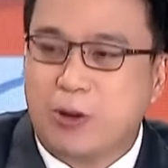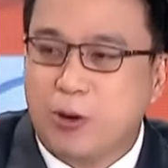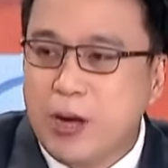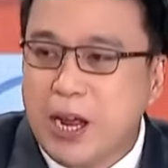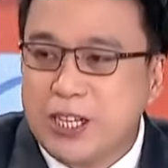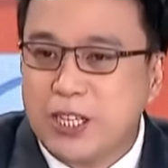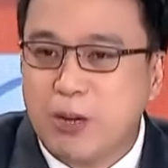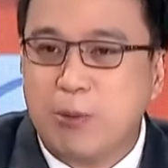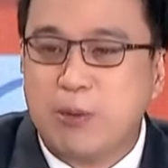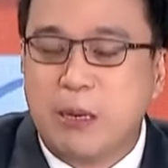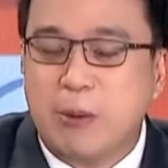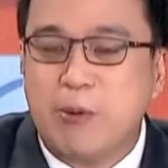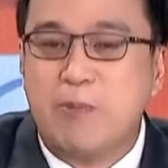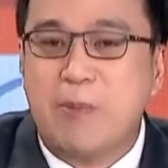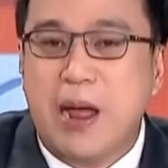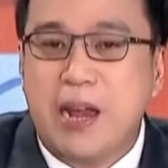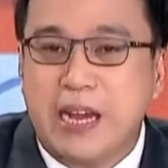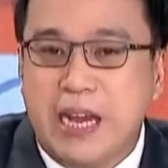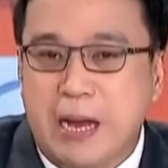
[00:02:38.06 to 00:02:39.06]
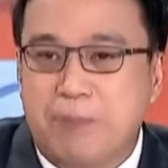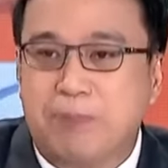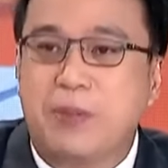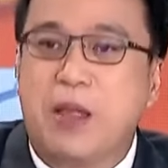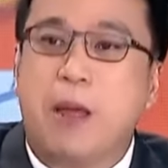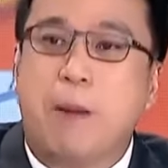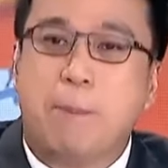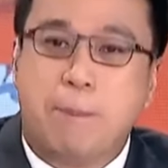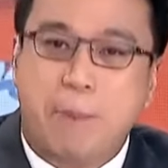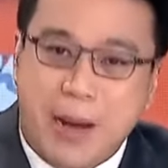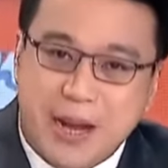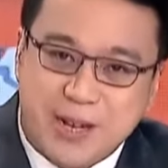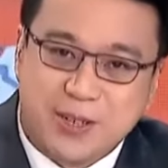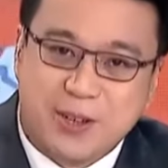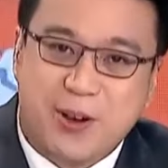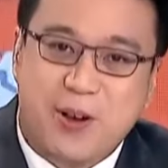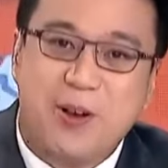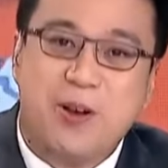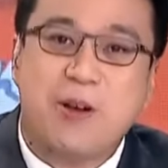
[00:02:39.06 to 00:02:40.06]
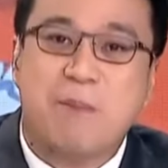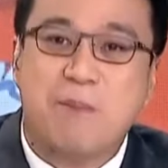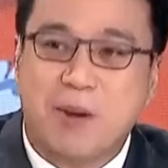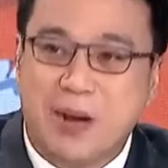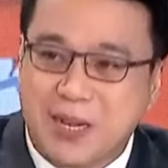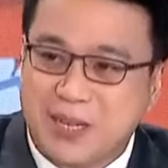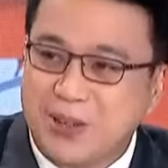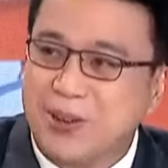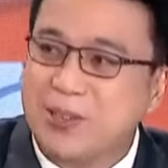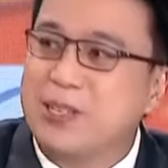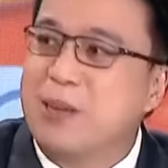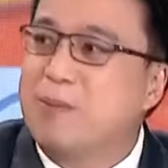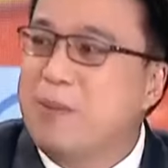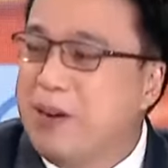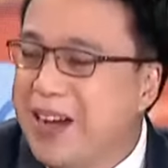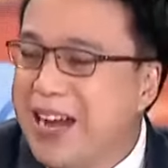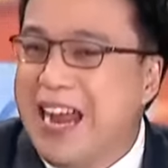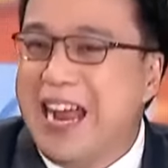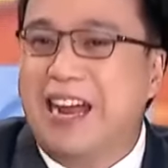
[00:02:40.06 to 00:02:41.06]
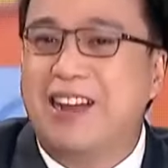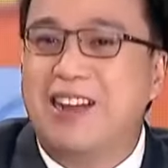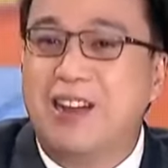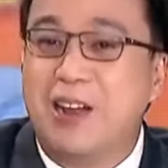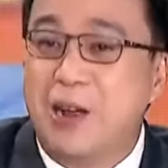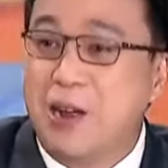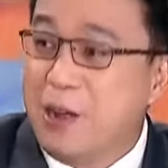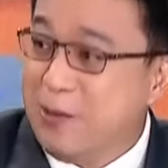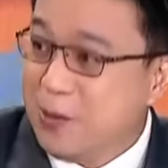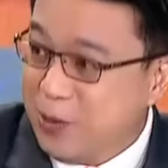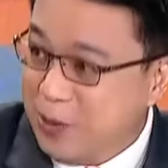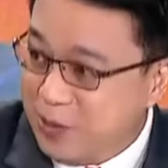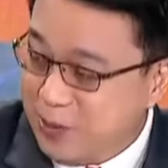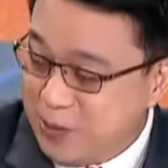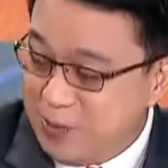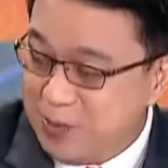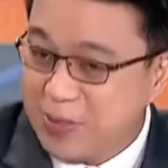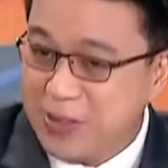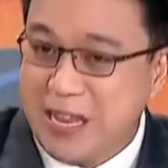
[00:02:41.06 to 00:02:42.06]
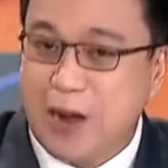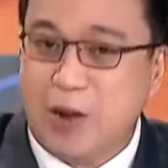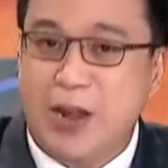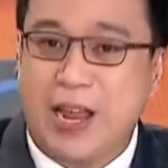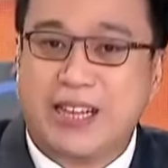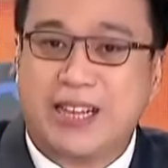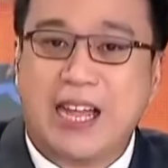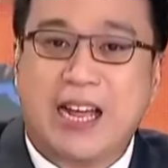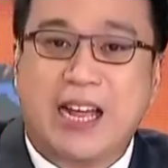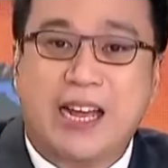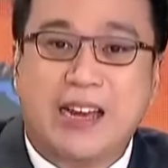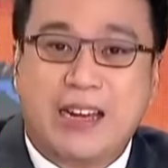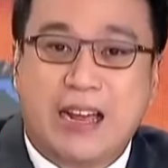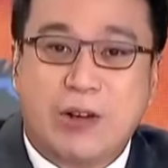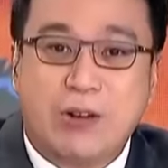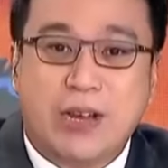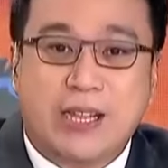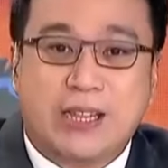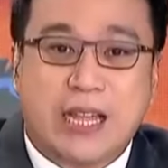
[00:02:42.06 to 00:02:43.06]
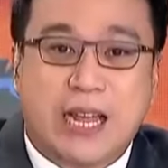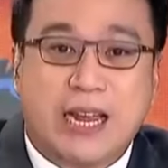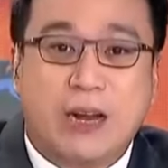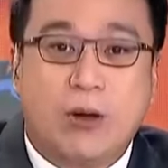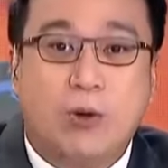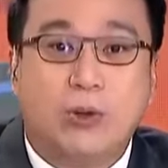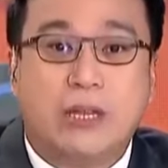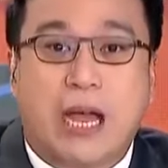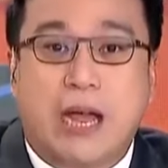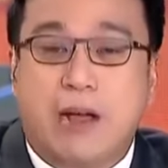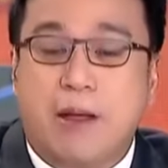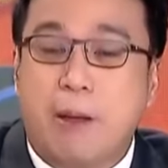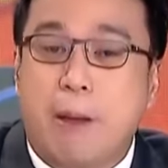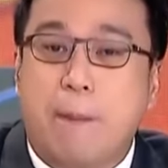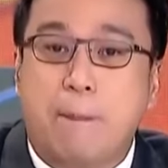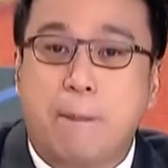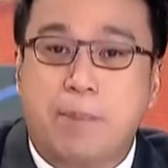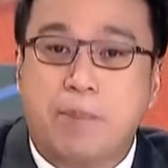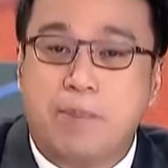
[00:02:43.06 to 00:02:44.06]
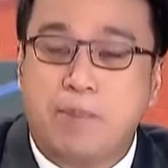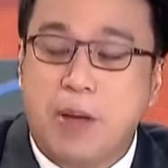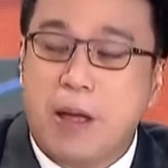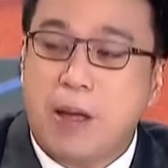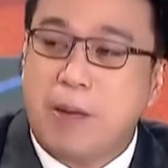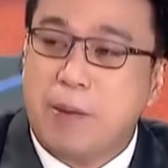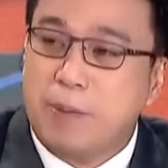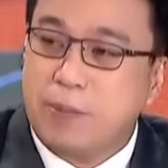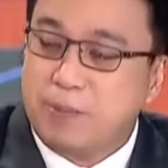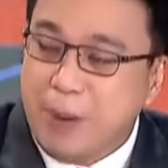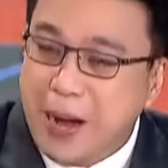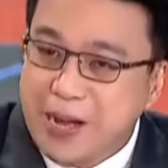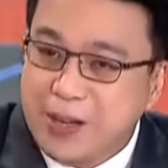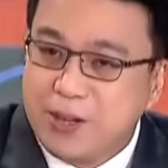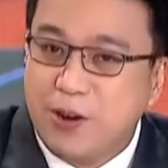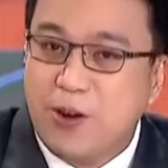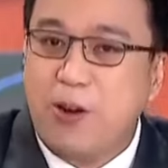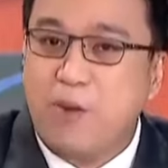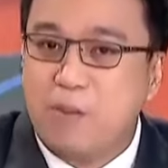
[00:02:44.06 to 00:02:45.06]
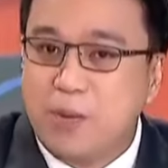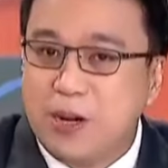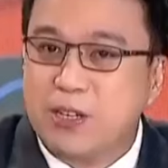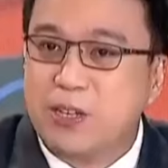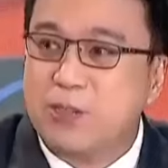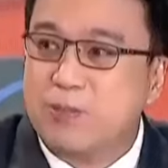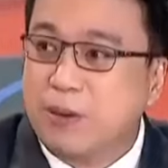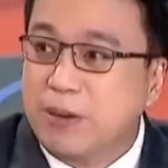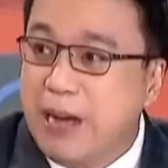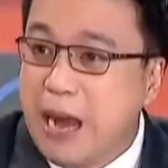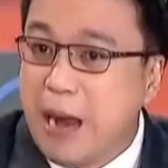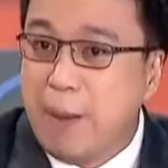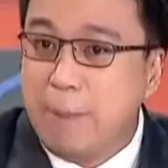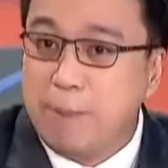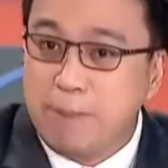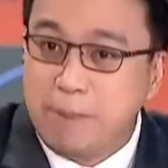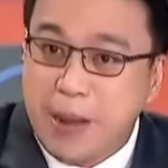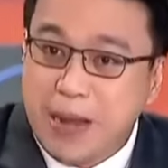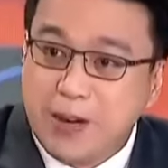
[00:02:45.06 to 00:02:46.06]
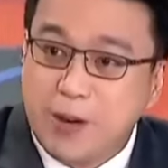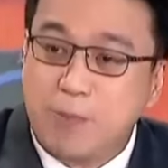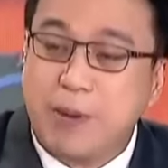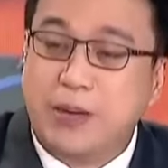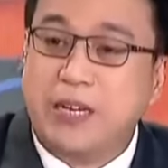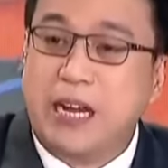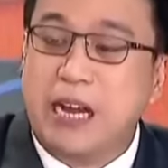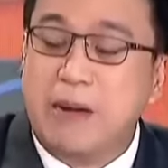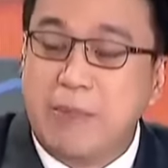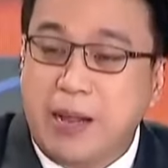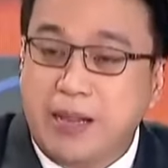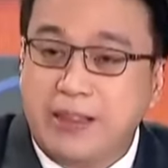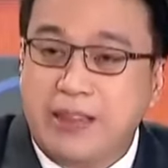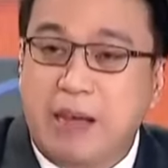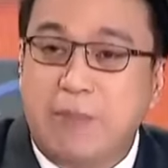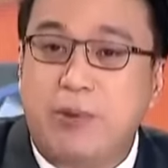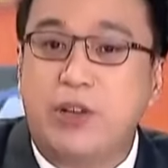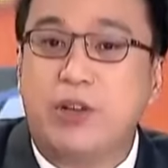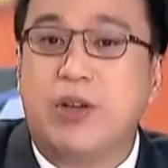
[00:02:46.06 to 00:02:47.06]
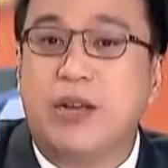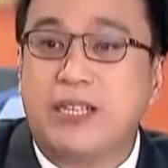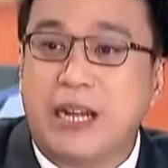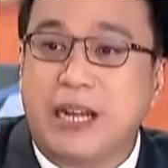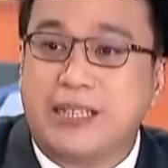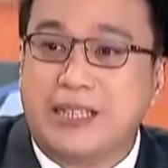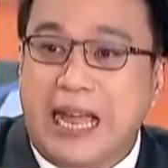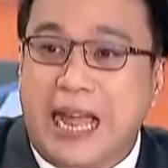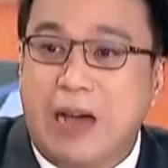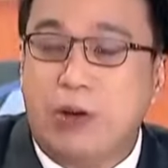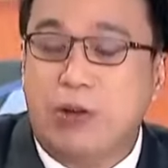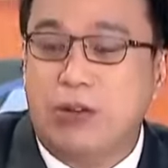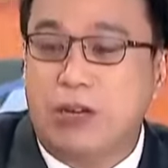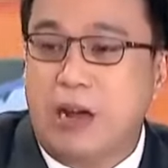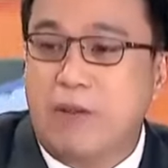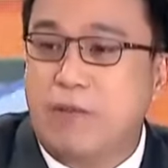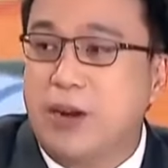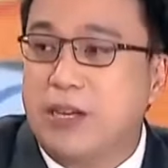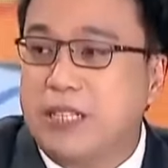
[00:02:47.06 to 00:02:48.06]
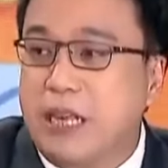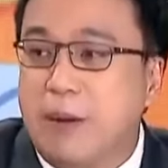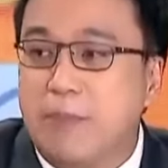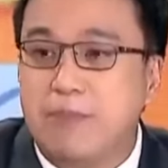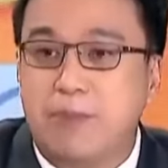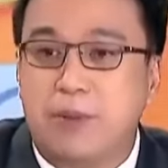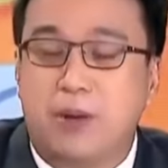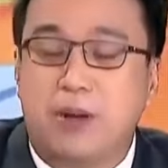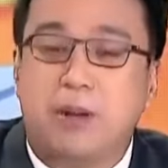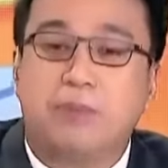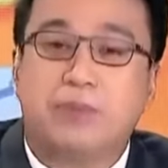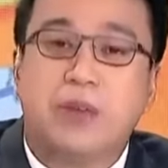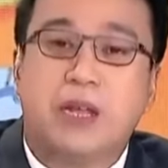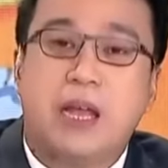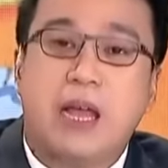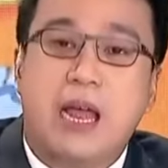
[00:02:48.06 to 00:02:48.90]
collection of sub-money. Pedro versus Maria. Mm. Nangulekta ka, nangulekta ka ng utang. Pedro versus Maria. Pero pag dinimanda mo yung isang tao ng, for example,